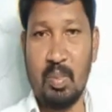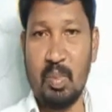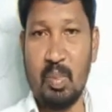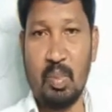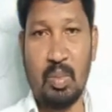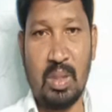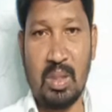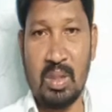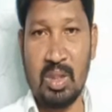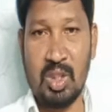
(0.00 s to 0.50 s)

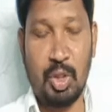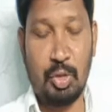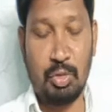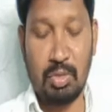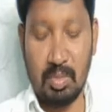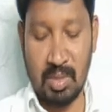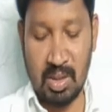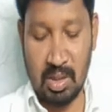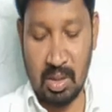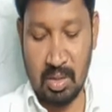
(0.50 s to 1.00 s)
మన
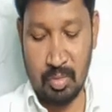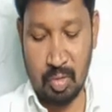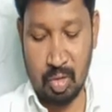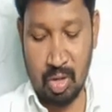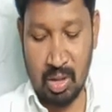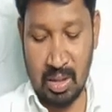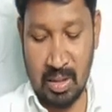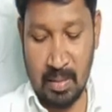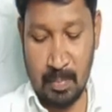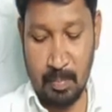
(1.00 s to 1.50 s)
జీవితం అనేది
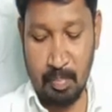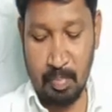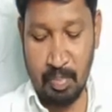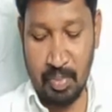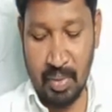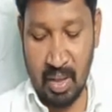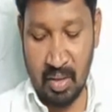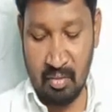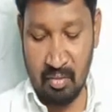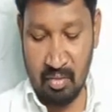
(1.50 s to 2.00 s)
ముందుకి
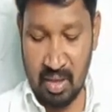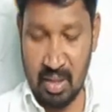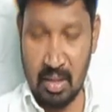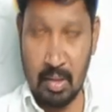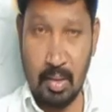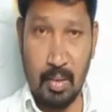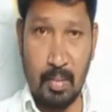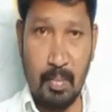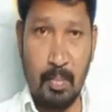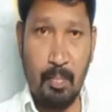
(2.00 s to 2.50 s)

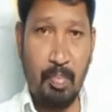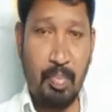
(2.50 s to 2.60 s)
వెళ్ళదు